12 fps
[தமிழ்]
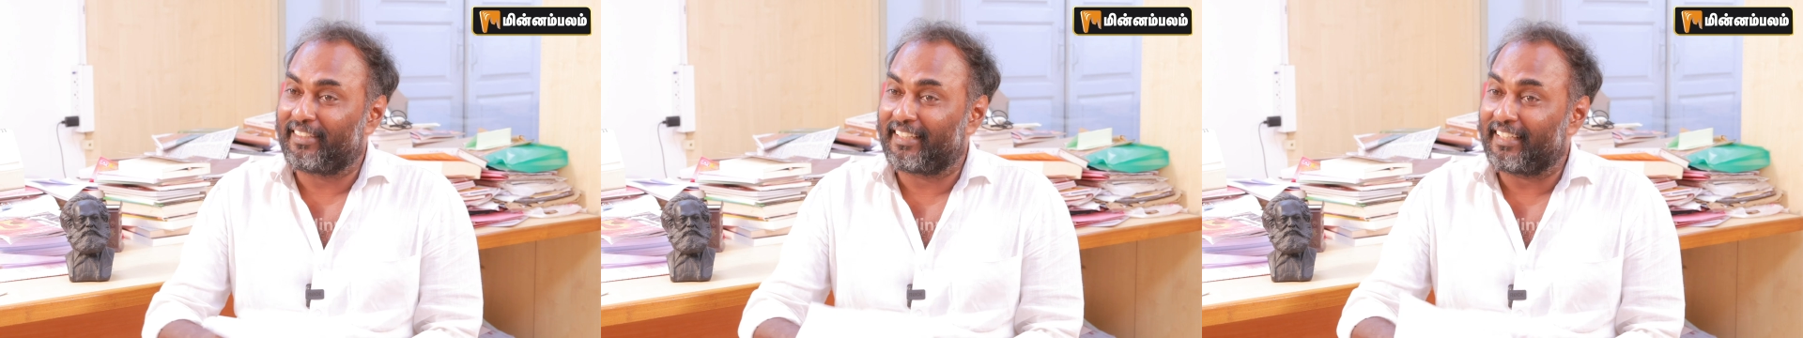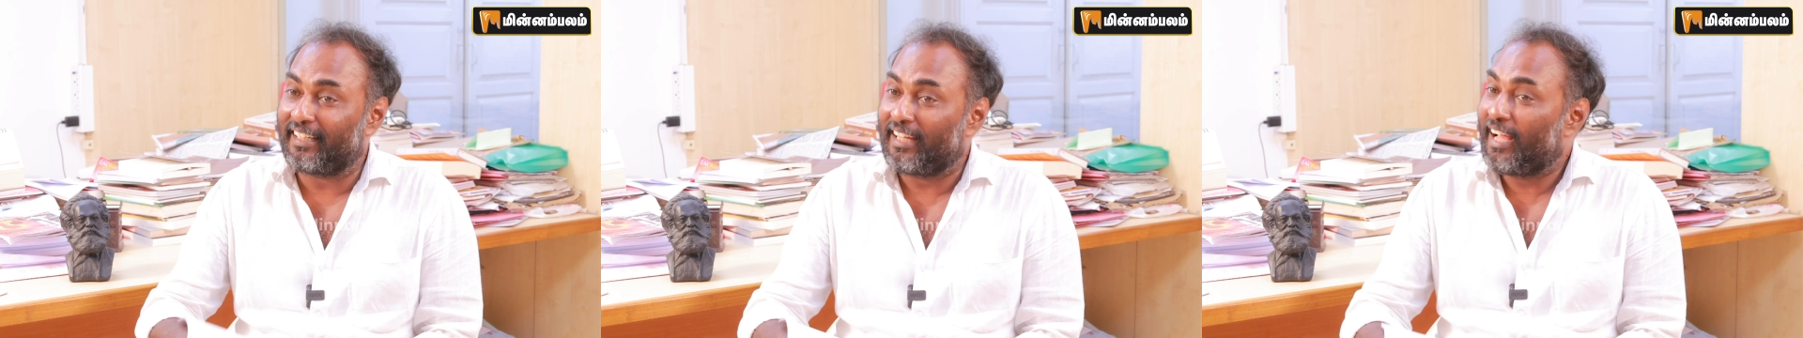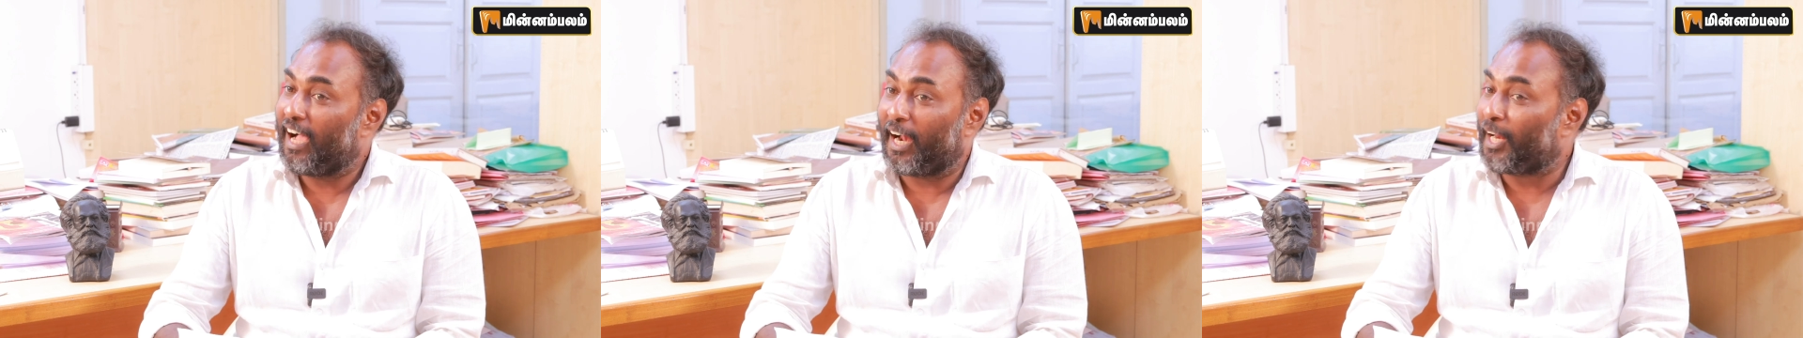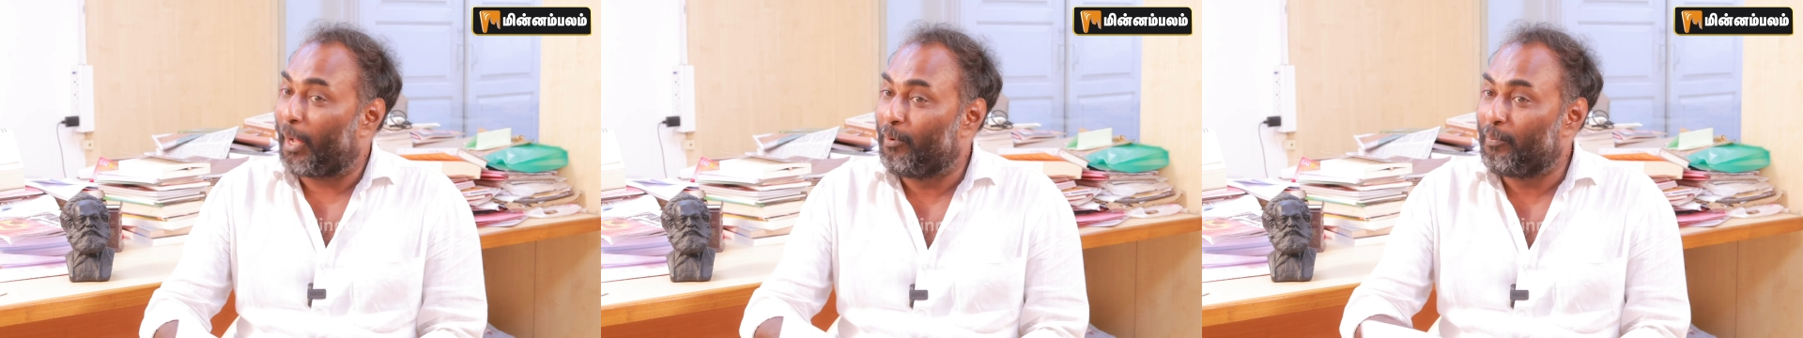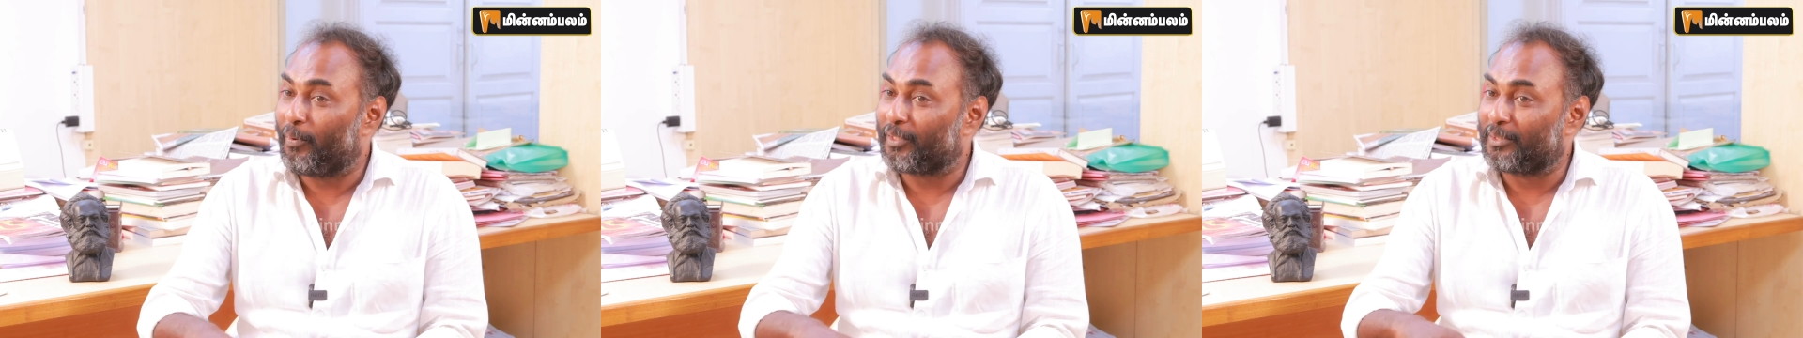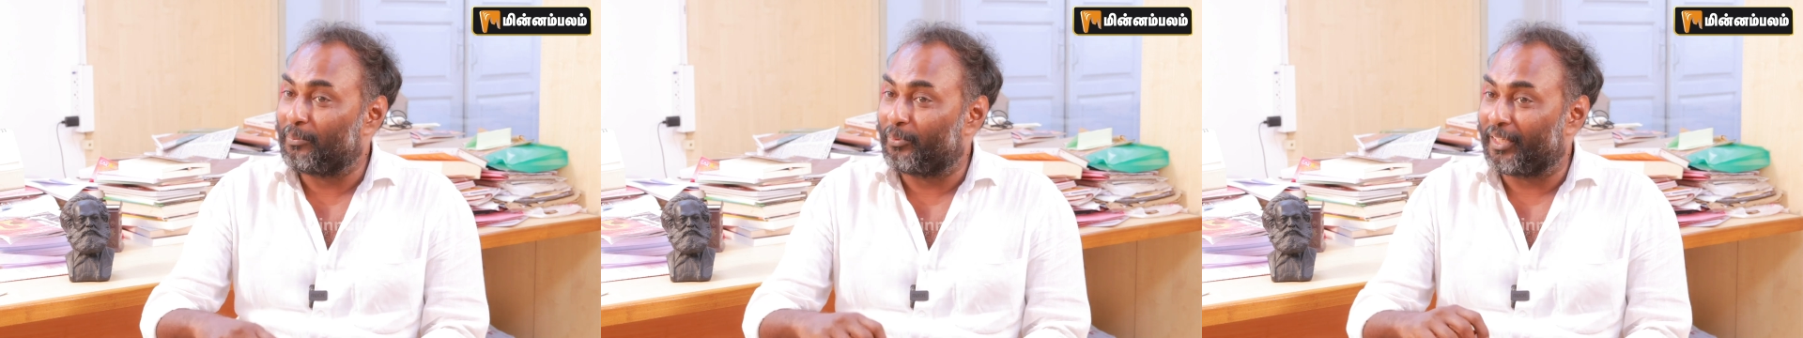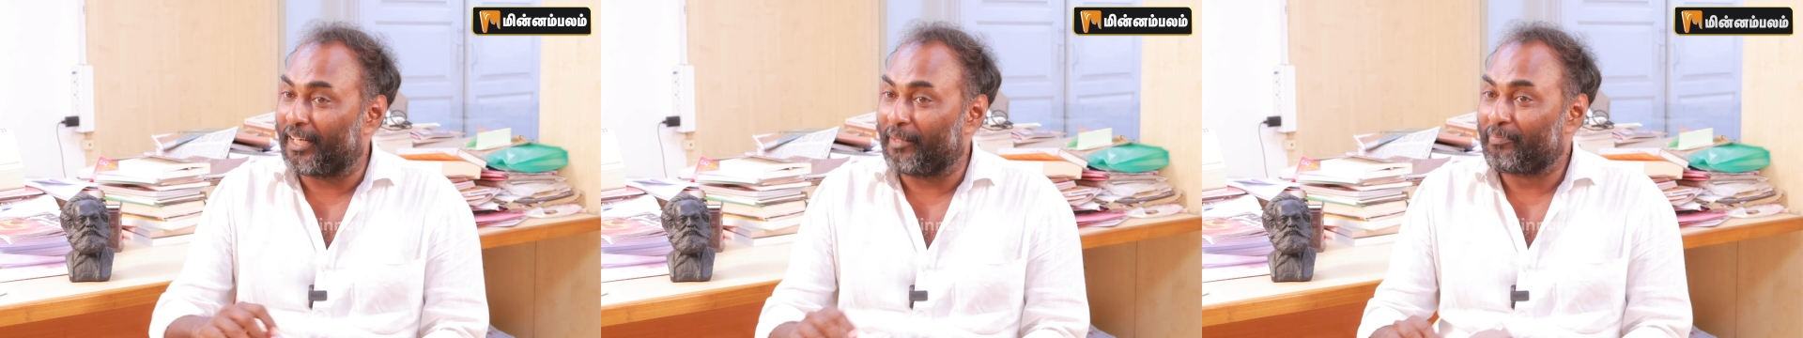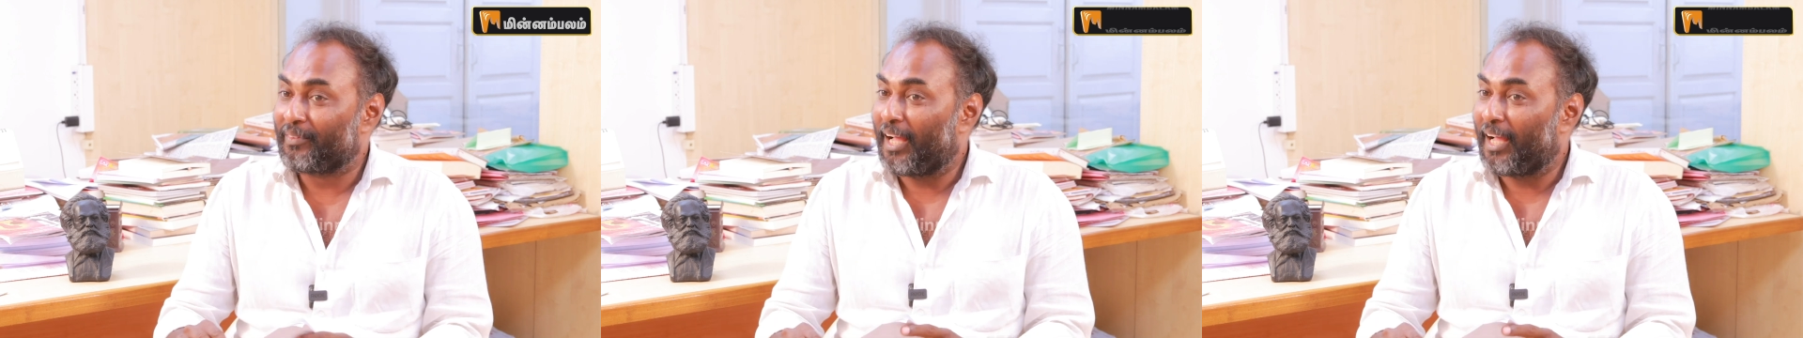விட்டு ஆனால் அமுல்படுத்த முடியல